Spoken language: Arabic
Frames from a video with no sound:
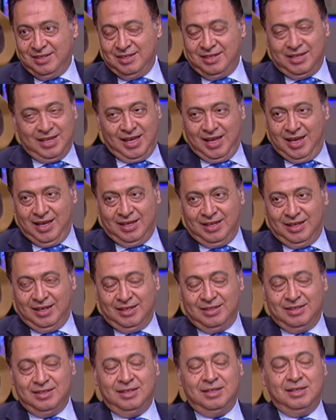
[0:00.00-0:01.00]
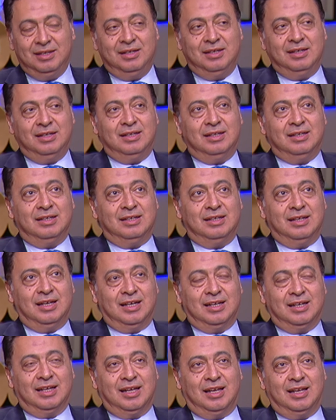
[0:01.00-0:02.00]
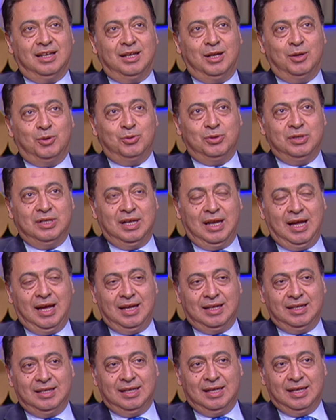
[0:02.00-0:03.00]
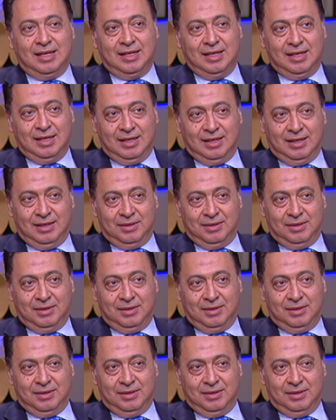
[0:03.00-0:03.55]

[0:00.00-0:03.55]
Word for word: نهائي يعني يعني خليني اقول الحقيقه انا